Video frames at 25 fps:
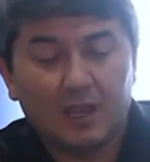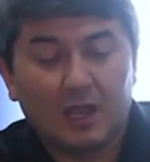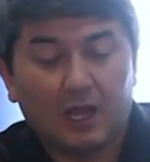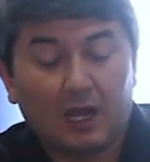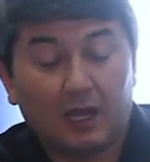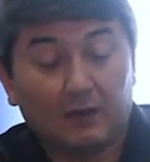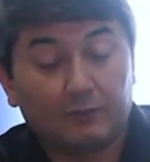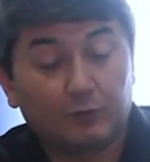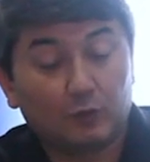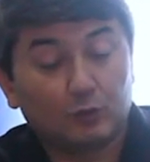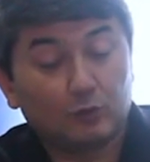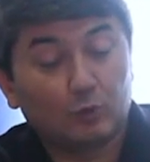
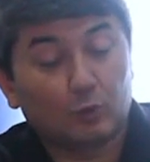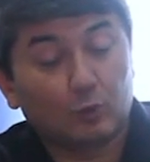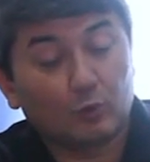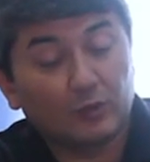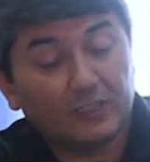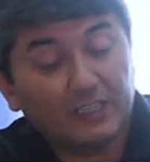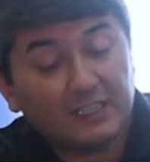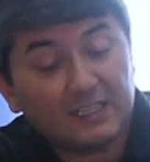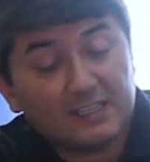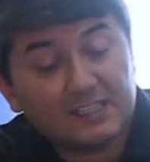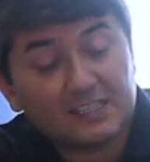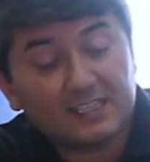А вот
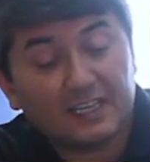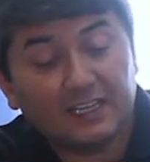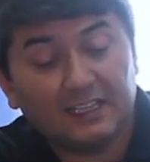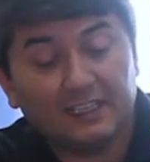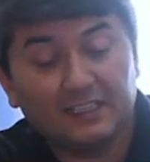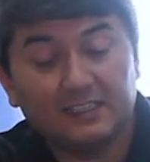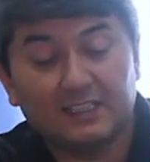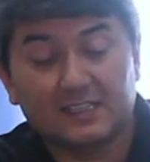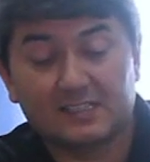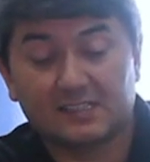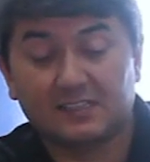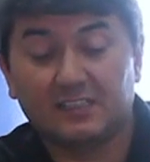другие
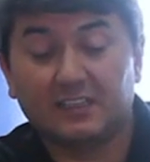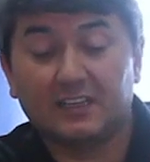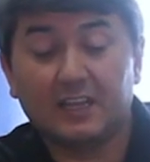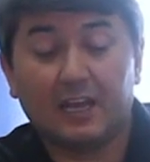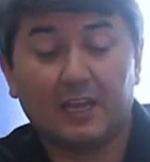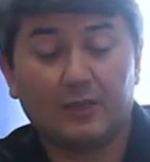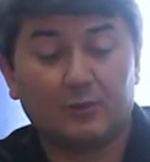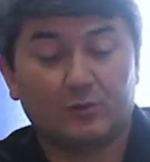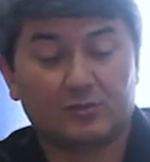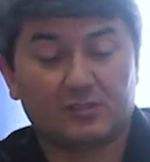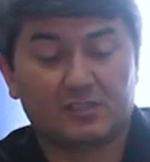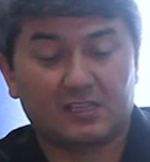цели
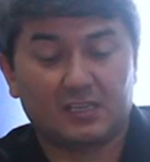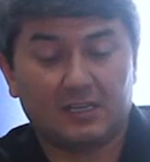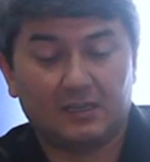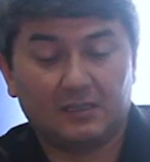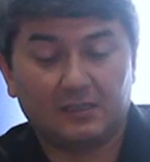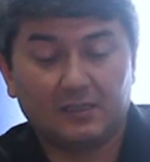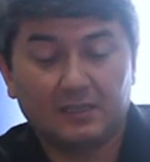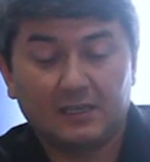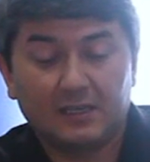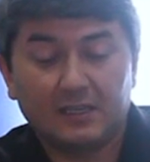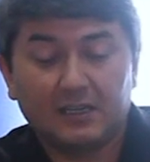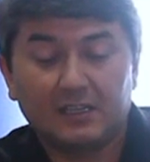
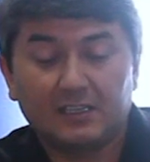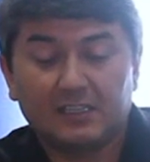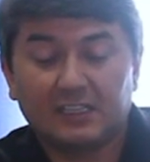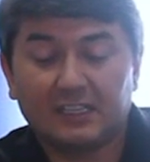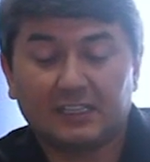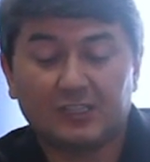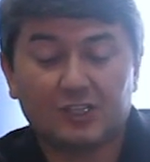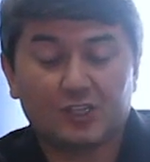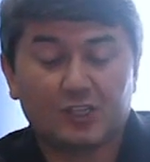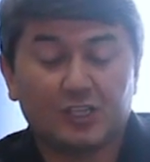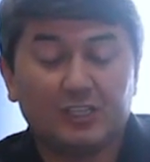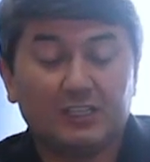достигаются. Я
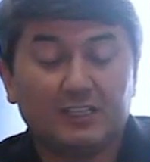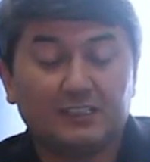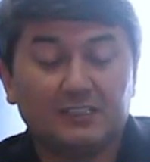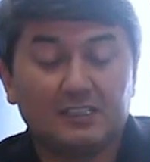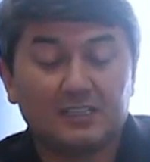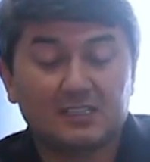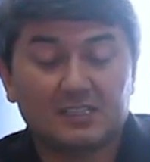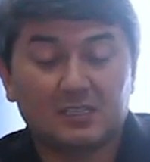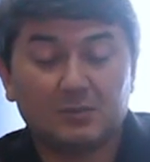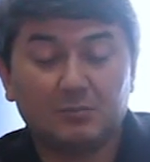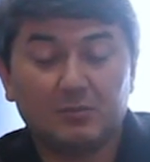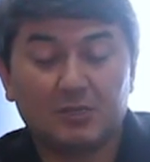решила
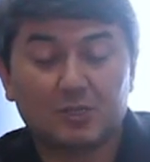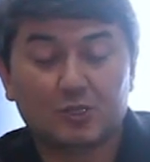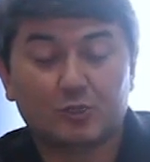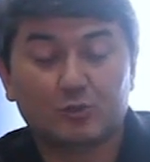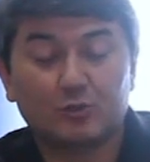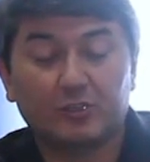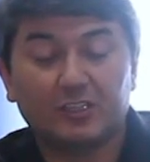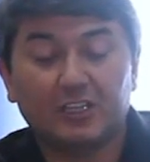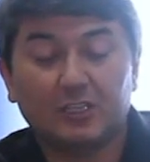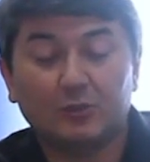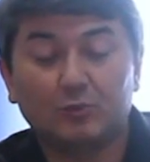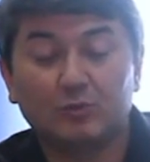для себя,
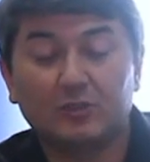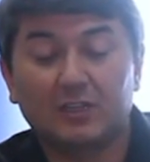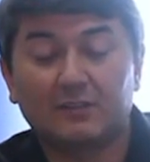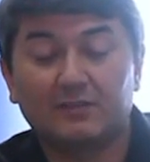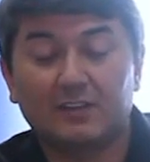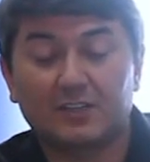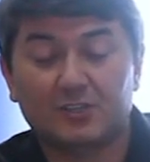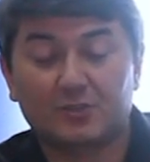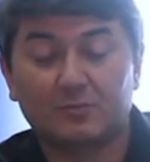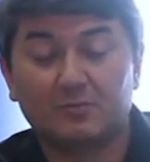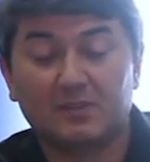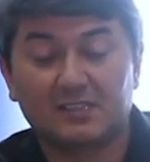что еду на
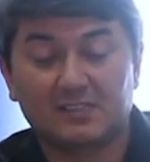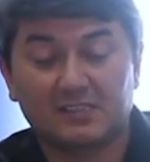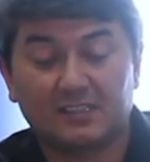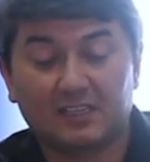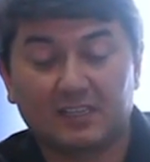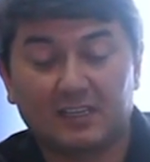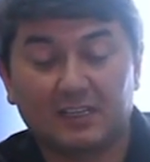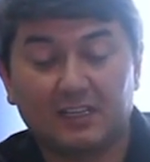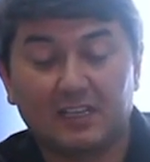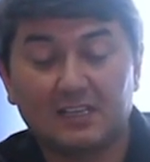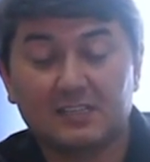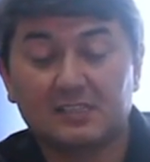ваш
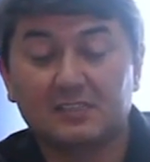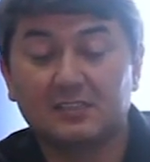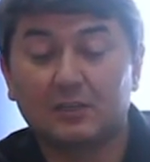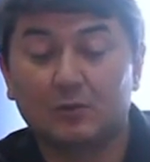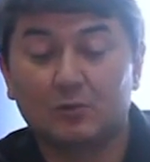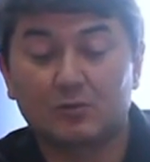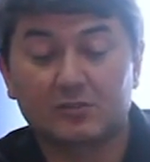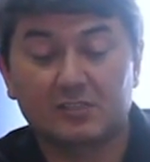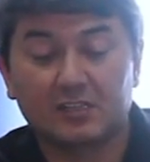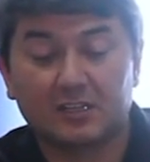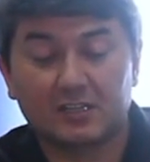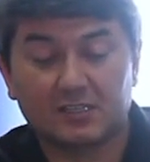мастер-класс на
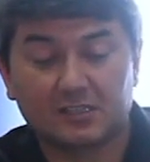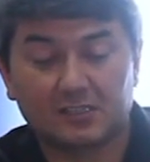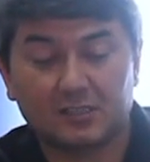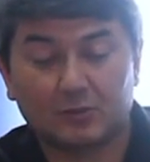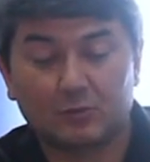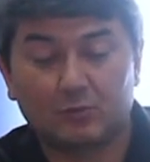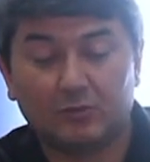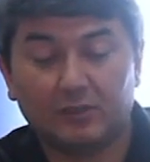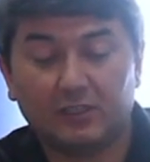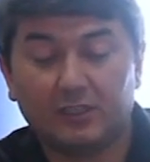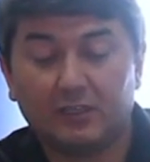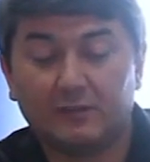озеро
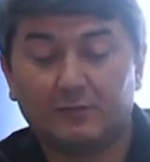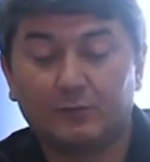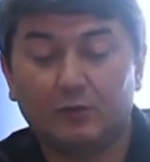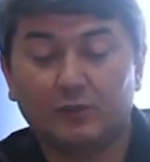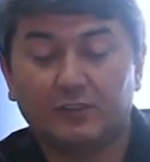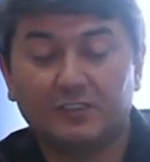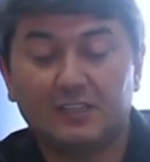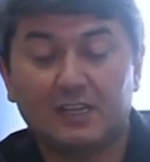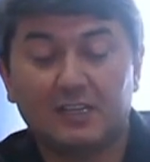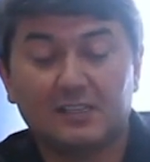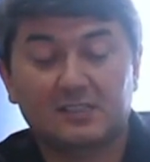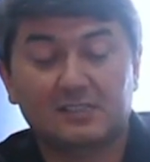Секуль. И
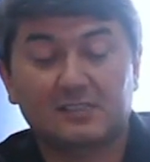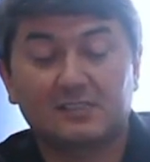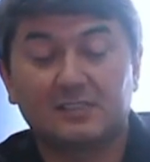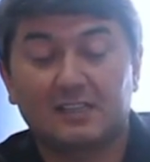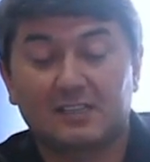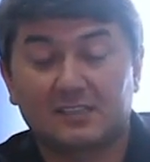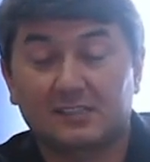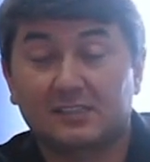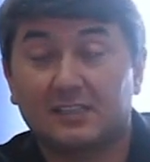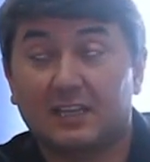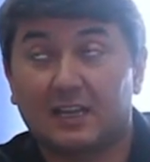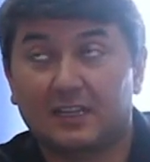вот я
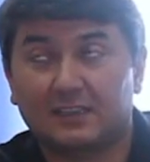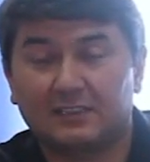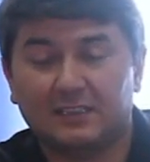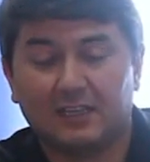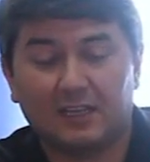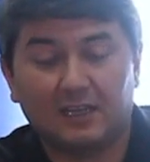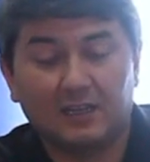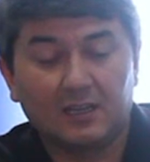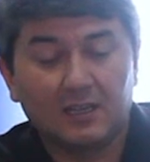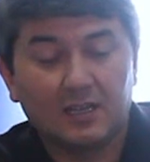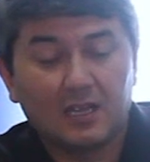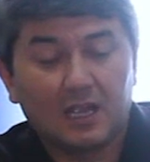на
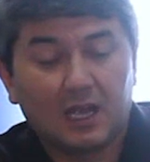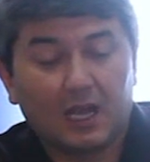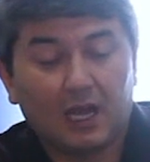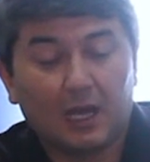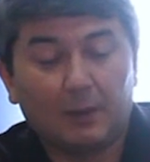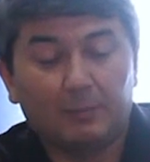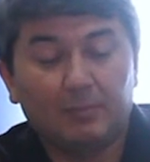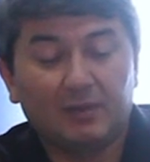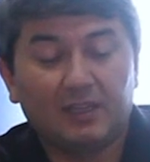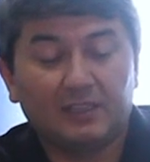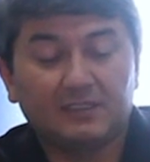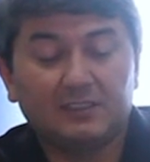старте
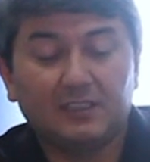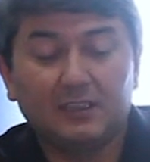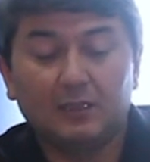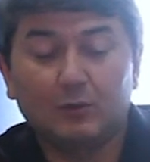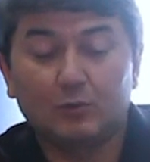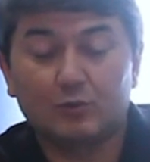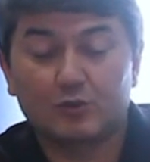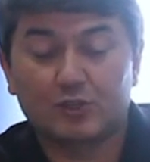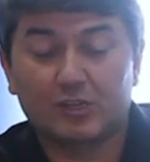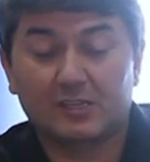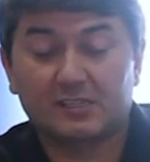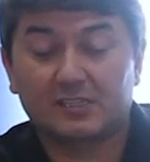оплатила
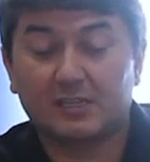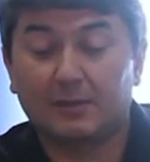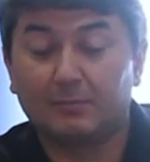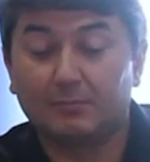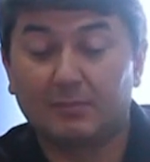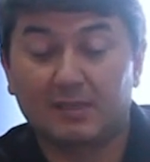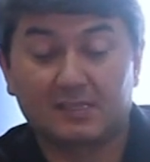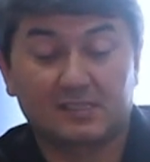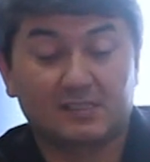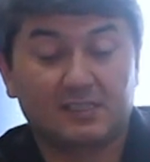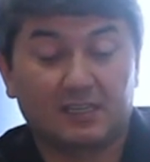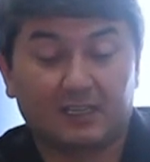уже сам
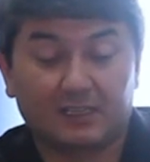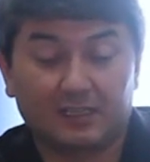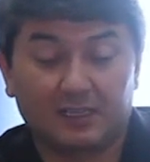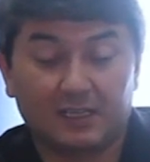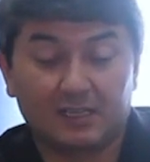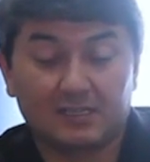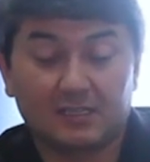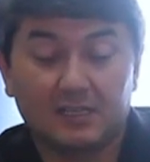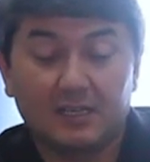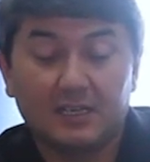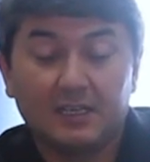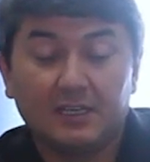
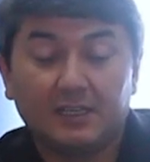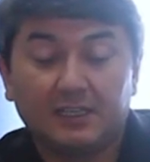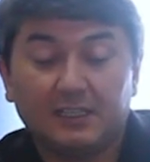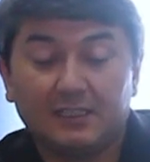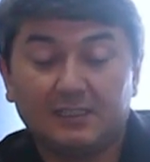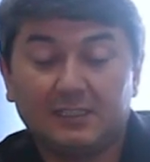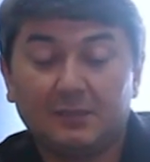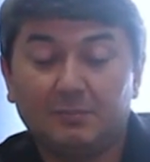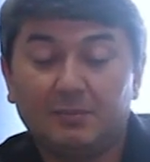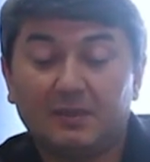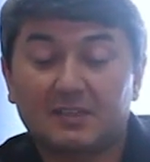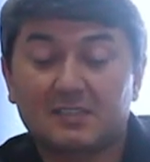мастер-класс.
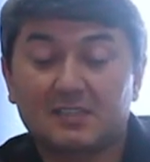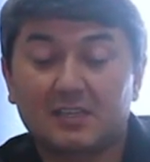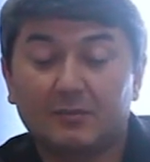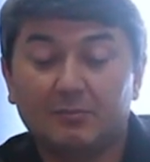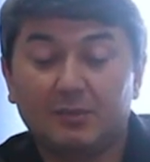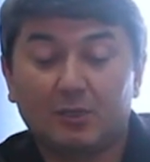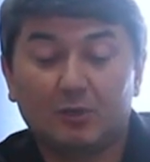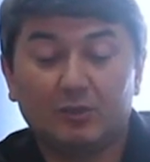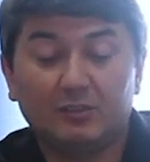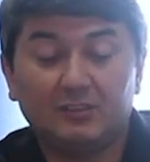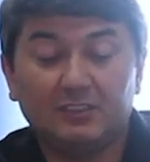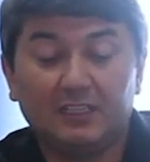И теперь
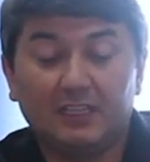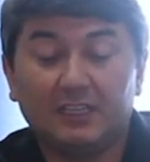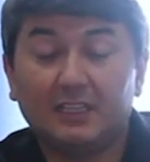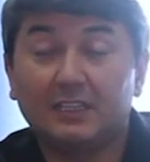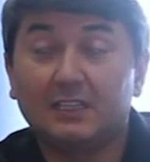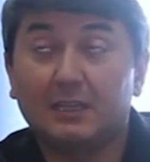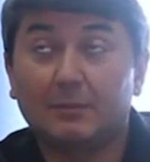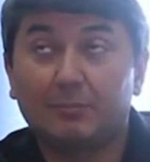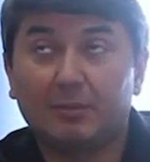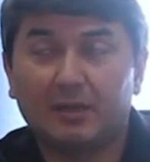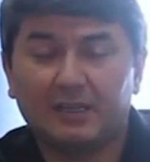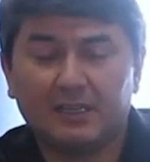собираю деньги
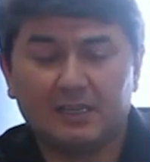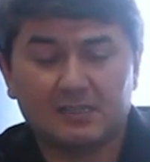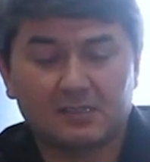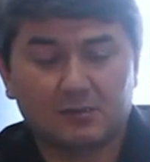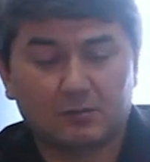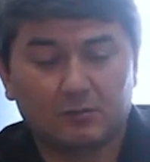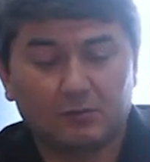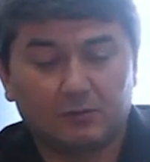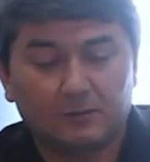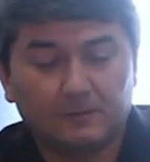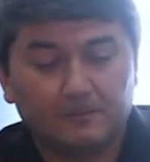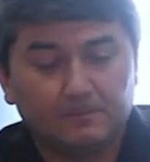на
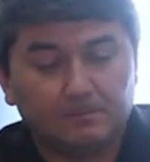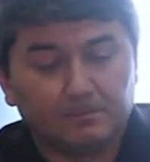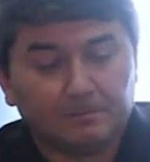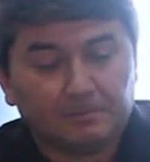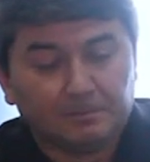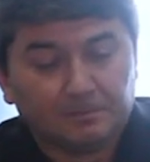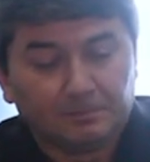поездку.